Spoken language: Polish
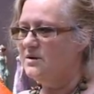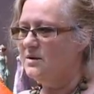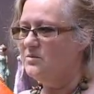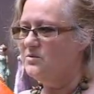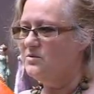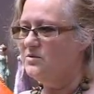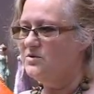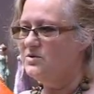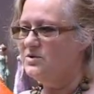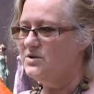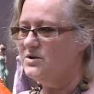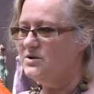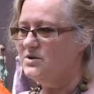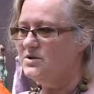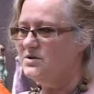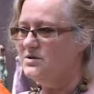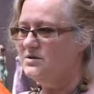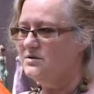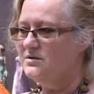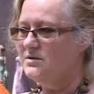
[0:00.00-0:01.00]
ta
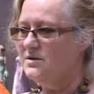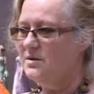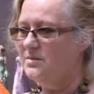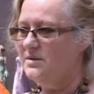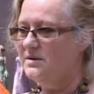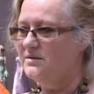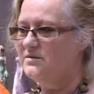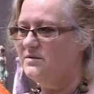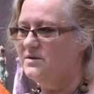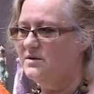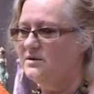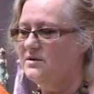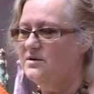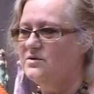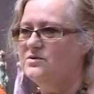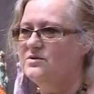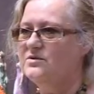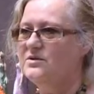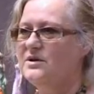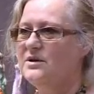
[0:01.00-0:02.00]
młodzież
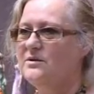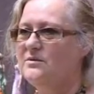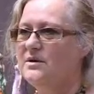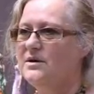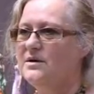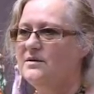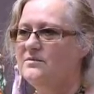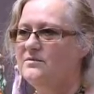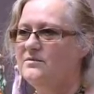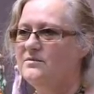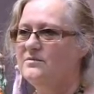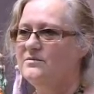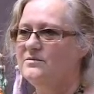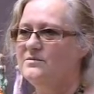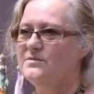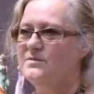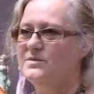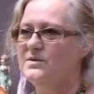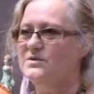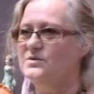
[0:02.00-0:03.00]
naprawdę osiągnęła
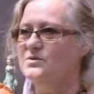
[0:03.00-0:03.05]
mm,